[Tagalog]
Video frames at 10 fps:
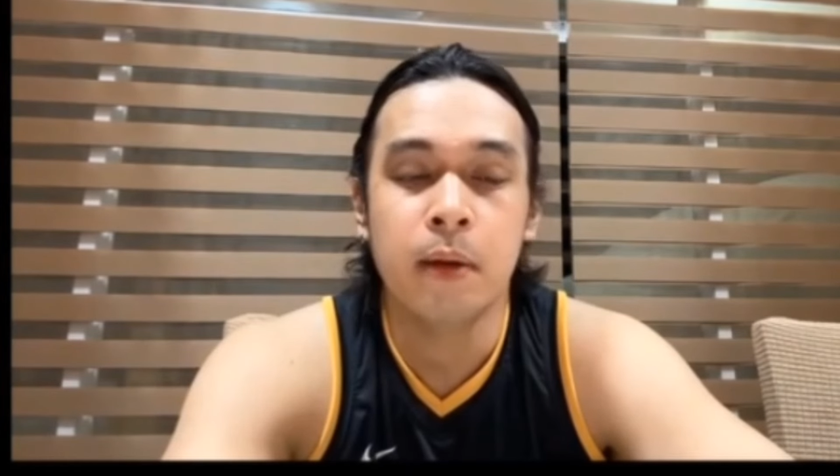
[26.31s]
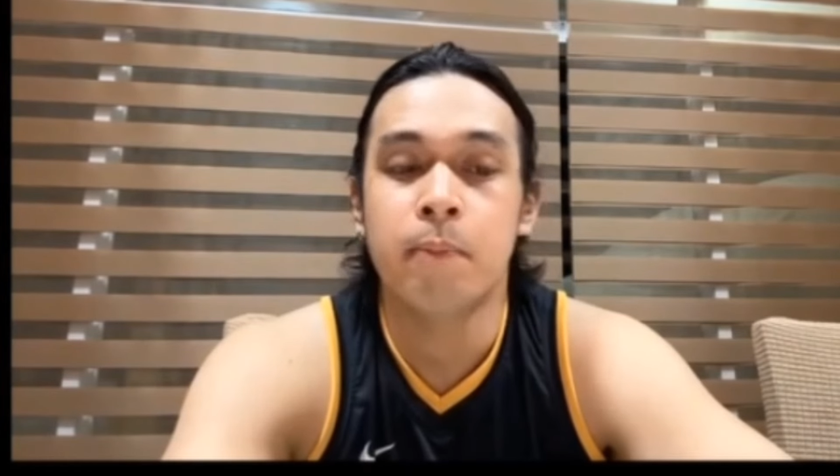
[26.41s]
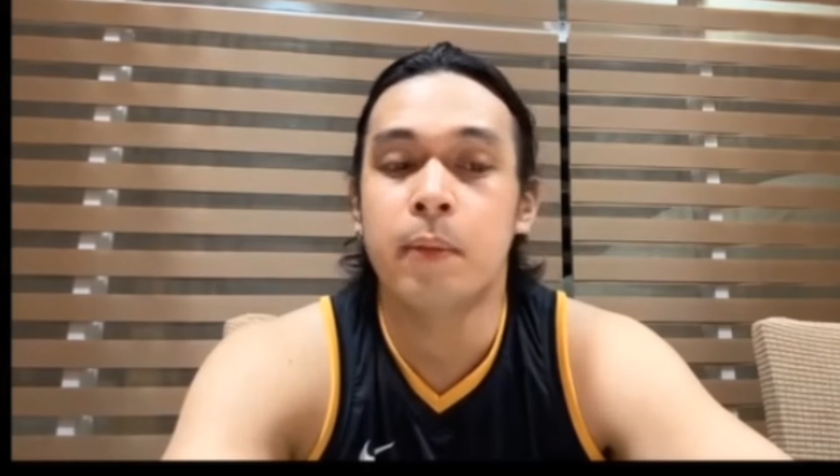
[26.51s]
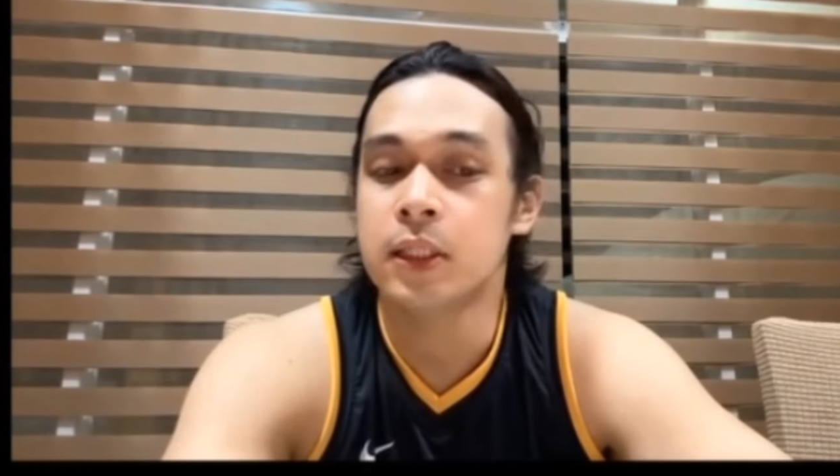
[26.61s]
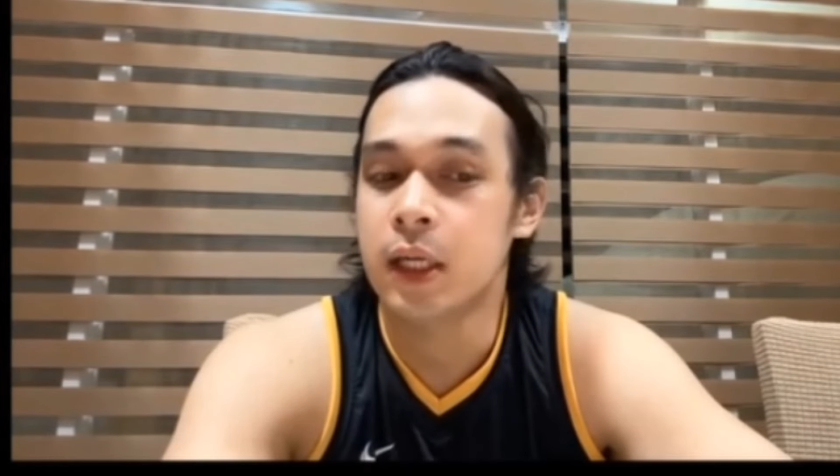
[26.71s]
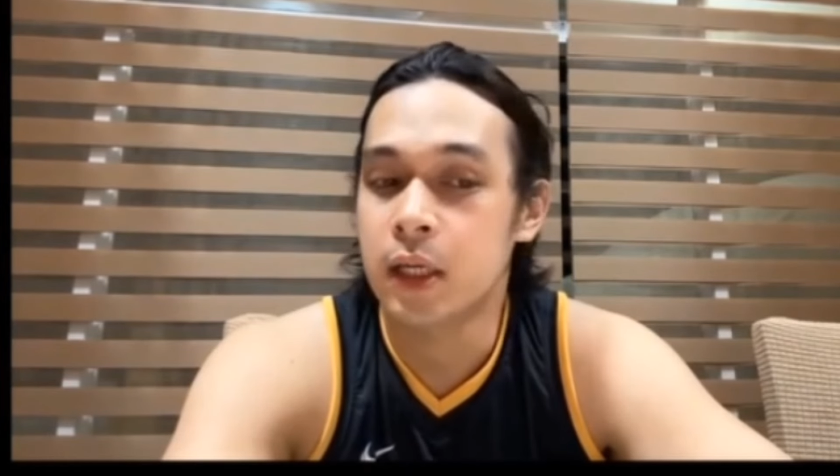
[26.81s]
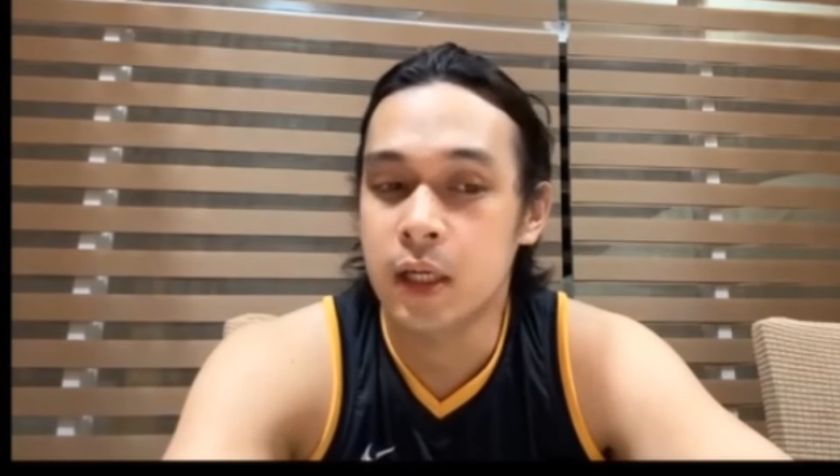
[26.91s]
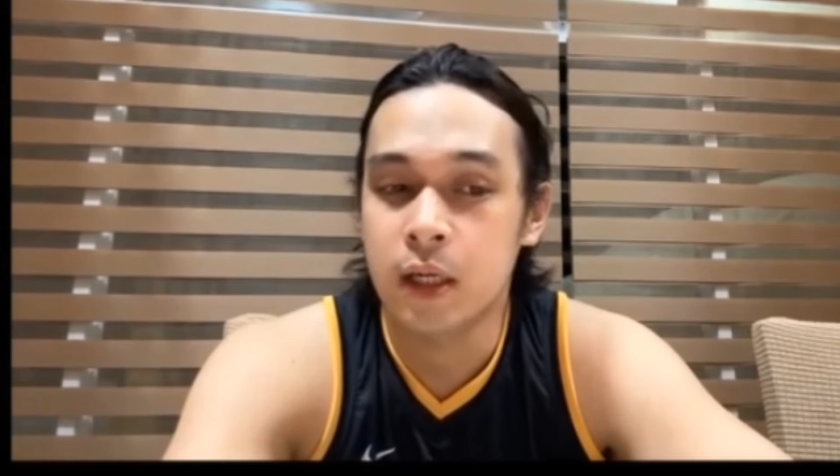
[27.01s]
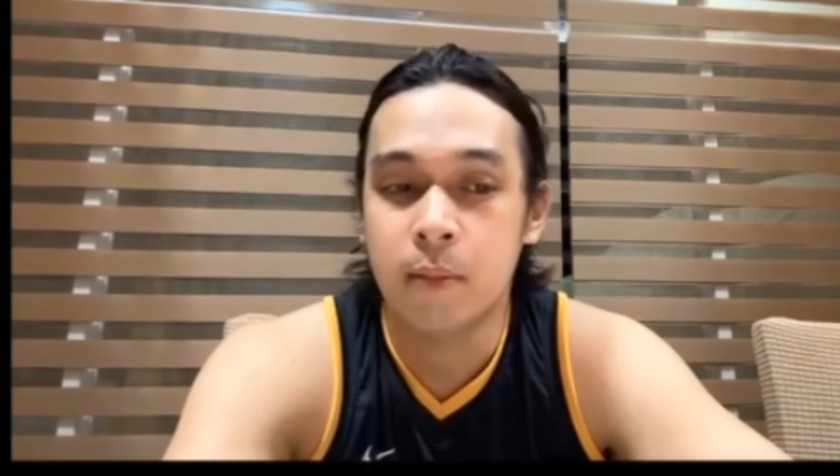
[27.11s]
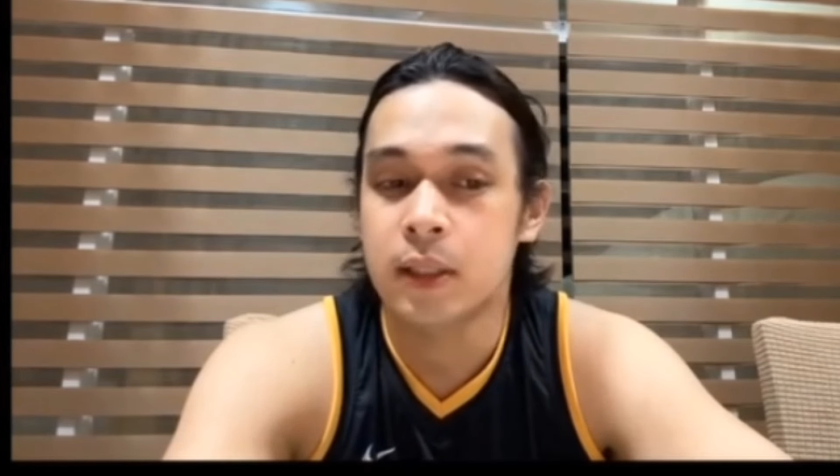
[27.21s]
mag-bash kay
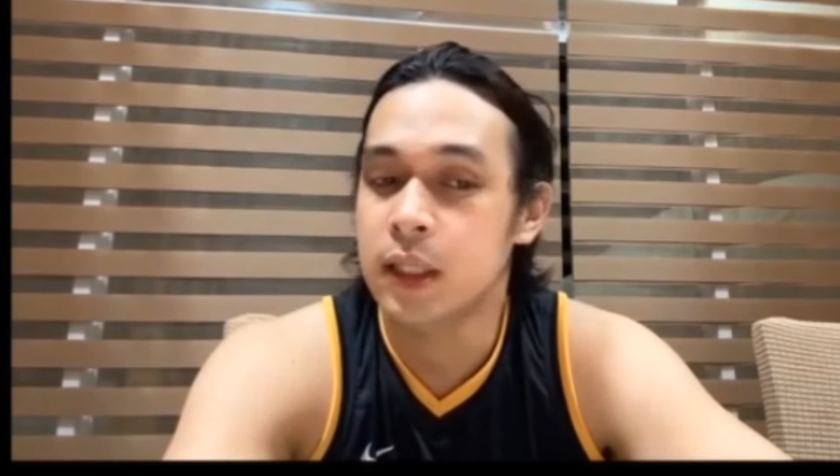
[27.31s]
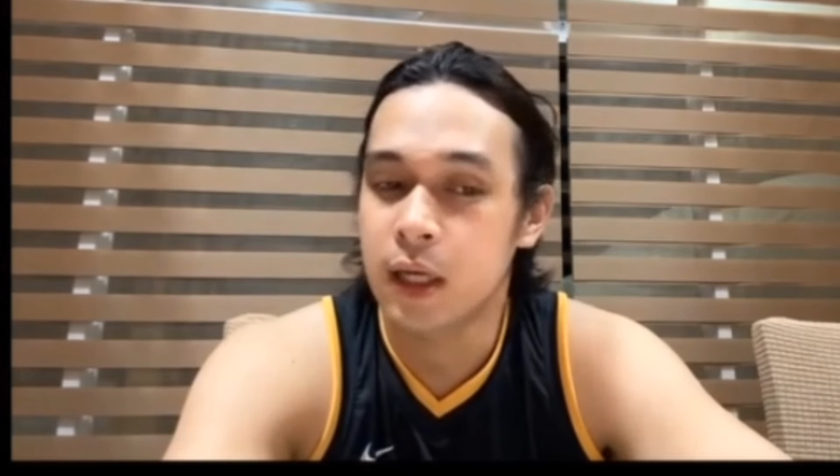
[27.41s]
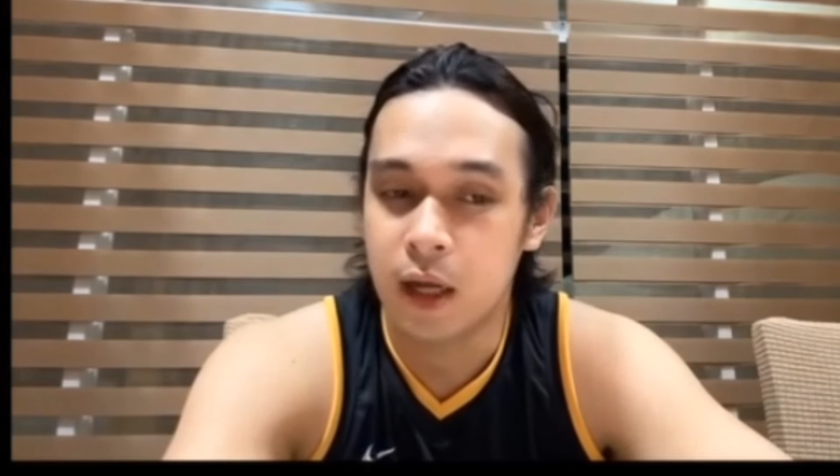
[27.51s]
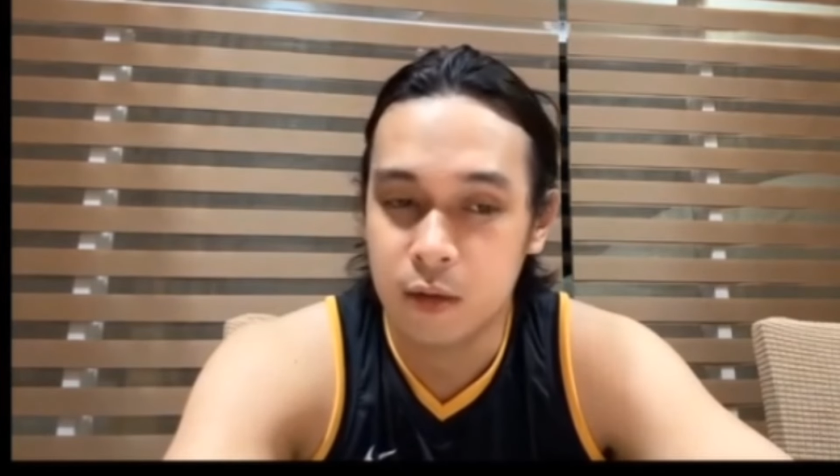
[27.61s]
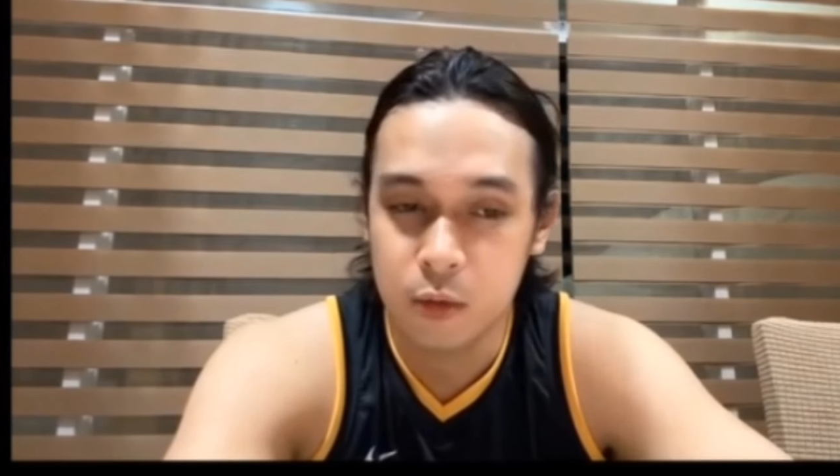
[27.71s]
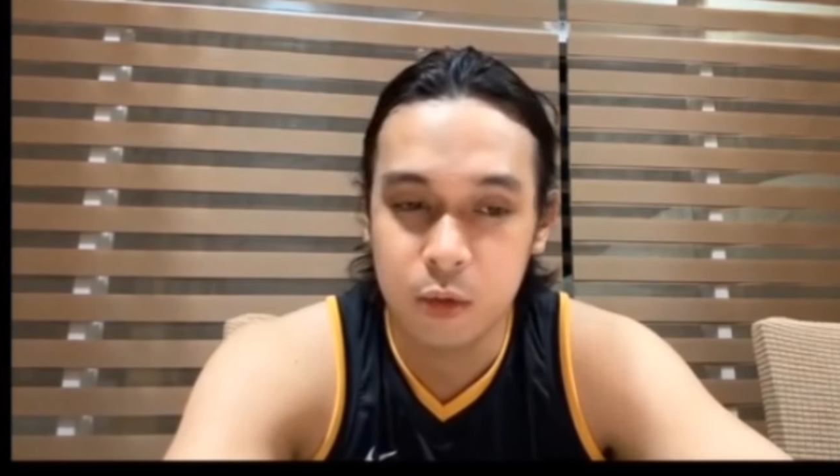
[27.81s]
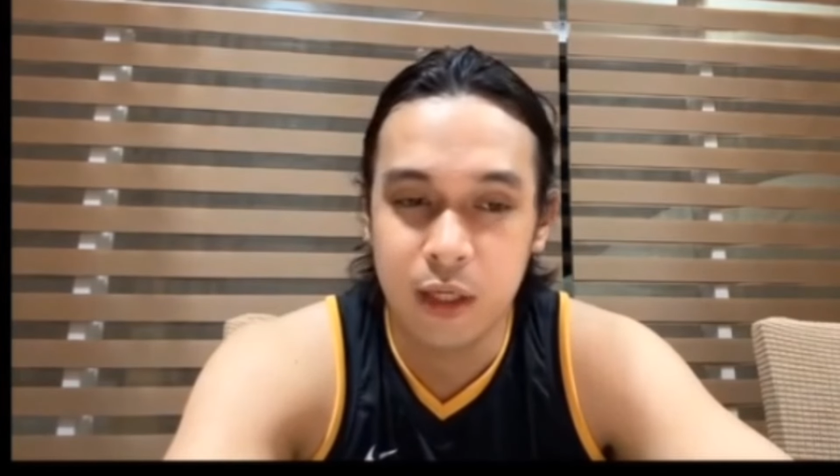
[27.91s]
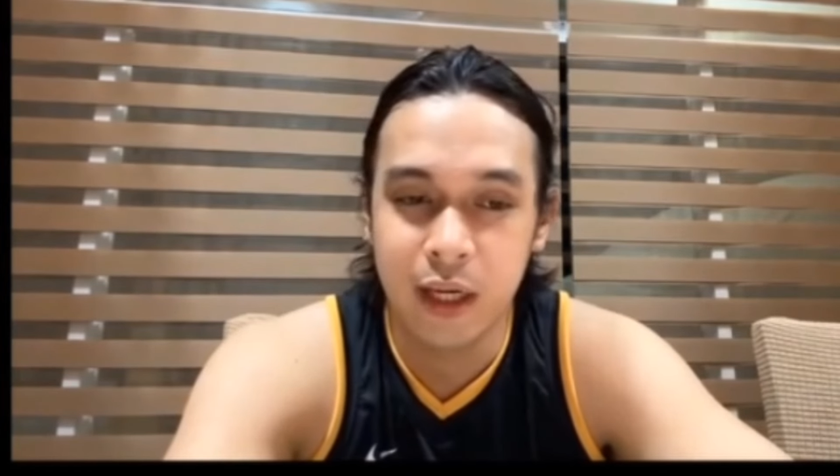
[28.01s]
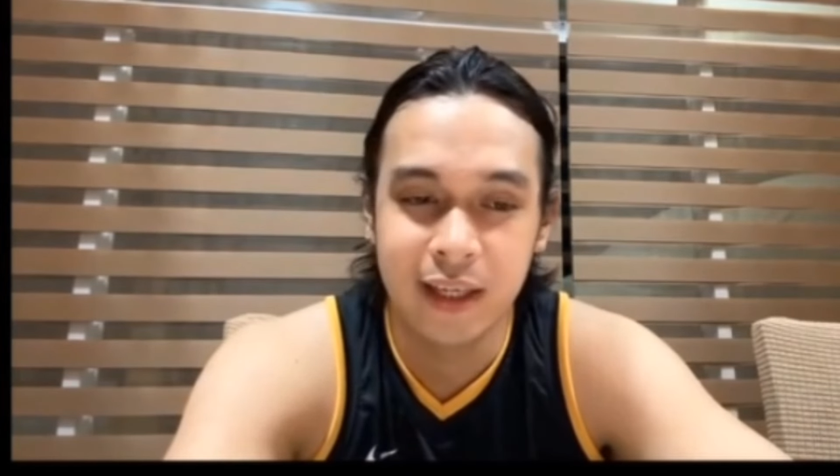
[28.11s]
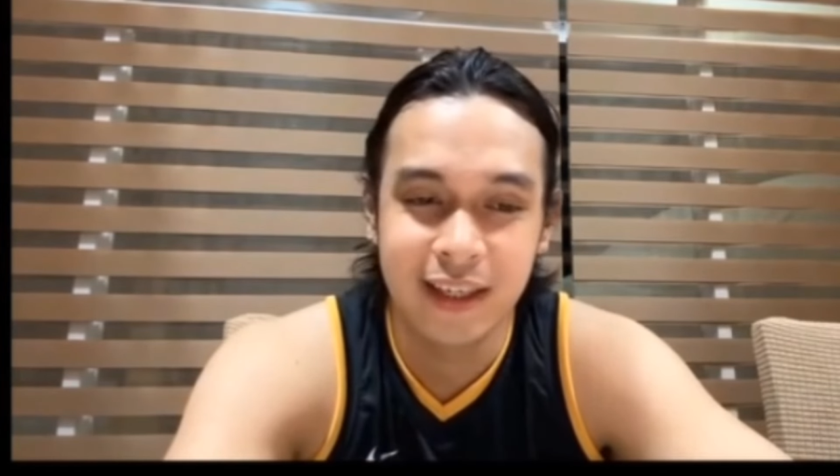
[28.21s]
Reyna, may sira ang ulo niya.